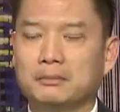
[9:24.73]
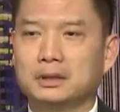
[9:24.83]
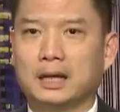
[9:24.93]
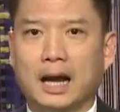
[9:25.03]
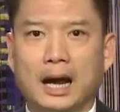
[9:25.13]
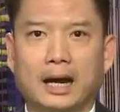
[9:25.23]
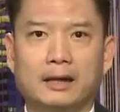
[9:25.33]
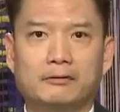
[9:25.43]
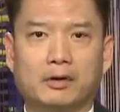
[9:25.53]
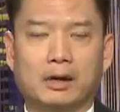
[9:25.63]

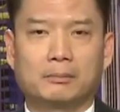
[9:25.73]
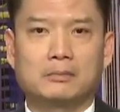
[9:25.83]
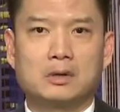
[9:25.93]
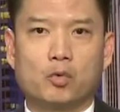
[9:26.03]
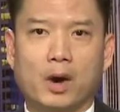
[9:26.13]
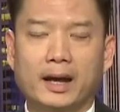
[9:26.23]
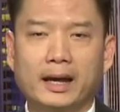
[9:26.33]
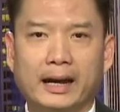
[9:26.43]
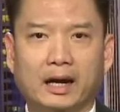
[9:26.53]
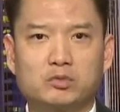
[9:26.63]
12 vào năm ngoái
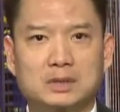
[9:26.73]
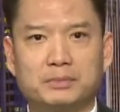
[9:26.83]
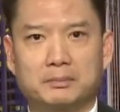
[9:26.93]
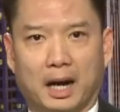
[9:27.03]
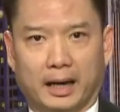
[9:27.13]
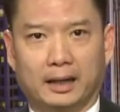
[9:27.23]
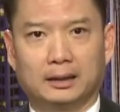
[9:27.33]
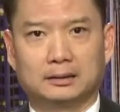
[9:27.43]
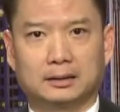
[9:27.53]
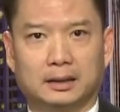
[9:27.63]
2017 đó,
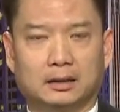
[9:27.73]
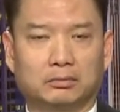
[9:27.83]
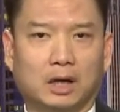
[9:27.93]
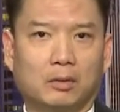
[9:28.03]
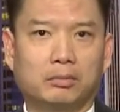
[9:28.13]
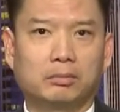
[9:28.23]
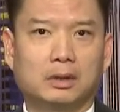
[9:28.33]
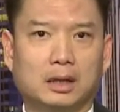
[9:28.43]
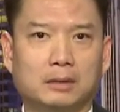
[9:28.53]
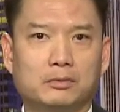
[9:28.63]
thì Tổng thống
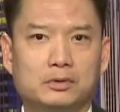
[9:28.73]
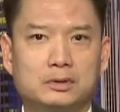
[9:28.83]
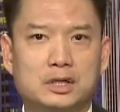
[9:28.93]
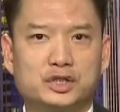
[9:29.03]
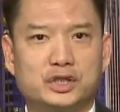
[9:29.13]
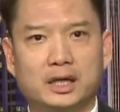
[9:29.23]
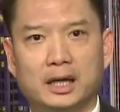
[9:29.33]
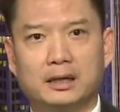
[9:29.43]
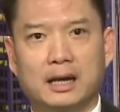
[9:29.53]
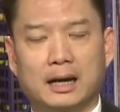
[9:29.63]
à, Moon
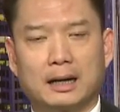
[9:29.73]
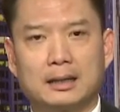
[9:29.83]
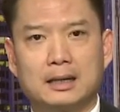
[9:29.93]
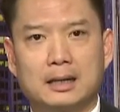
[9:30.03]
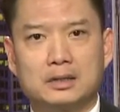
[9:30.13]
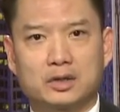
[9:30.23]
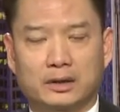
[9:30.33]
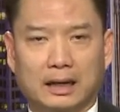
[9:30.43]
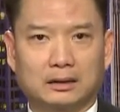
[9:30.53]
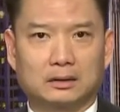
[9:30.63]
Jae-in đã cho
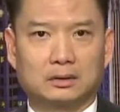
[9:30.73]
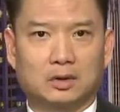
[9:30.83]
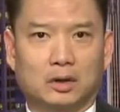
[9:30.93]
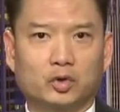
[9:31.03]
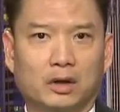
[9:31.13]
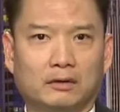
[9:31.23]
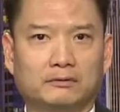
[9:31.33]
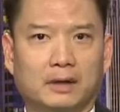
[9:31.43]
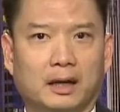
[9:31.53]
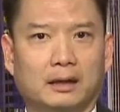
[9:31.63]
rằng thỏa thuận
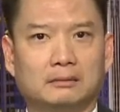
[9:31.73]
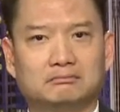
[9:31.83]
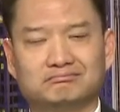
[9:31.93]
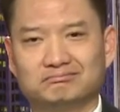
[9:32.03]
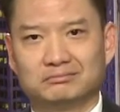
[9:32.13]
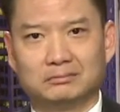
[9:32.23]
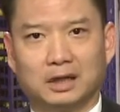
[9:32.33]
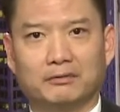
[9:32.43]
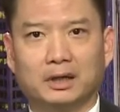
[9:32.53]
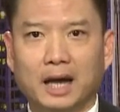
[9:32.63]
về
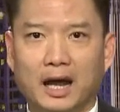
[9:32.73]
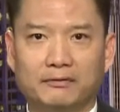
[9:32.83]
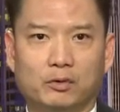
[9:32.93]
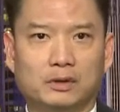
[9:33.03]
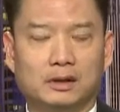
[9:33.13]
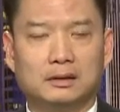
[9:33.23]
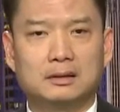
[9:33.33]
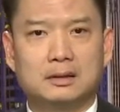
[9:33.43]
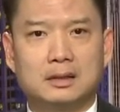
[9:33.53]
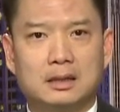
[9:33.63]
à, vấn đề phụ nữ
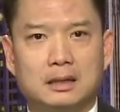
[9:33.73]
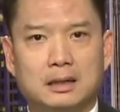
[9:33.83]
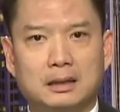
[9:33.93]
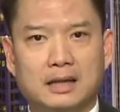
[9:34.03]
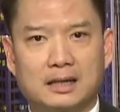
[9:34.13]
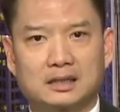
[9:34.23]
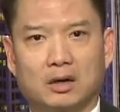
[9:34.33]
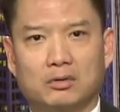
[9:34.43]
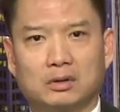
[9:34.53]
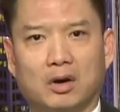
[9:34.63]
à, giải
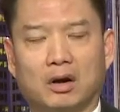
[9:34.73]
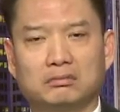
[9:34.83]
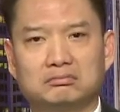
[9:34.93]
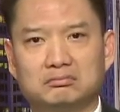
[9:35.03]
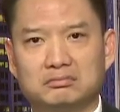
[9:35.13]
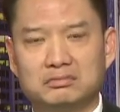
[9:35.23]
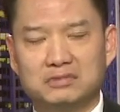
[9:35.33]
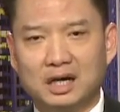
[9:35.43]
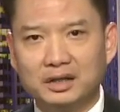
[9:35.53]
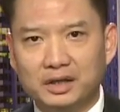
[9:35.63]
sầu còn
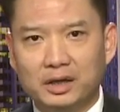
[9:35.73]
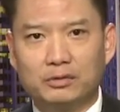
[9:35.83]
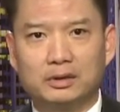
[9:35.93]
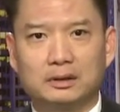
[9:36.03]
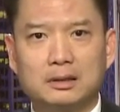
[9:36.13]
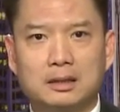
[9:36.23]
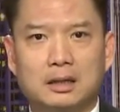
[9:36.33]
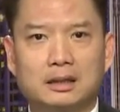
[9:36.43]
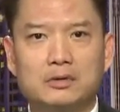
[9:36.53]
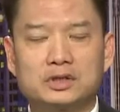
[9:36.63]
rất nhiều những
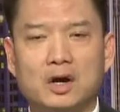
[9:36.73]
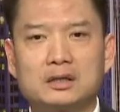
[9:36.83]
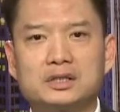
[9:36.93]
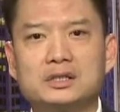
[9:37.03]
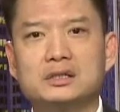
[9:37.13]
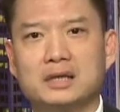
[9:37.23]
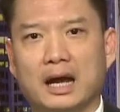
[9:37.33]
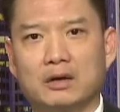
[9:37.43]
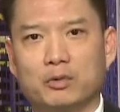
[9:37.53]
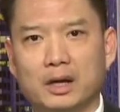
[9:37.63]
thiếu sót chưa
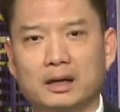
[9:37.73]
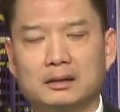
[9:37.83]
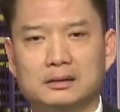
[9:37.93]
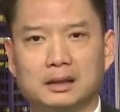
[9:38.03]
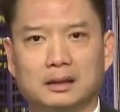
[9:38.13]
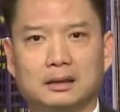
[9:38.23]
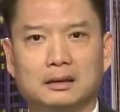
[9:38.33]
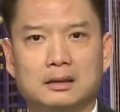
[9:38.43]
giải quyết những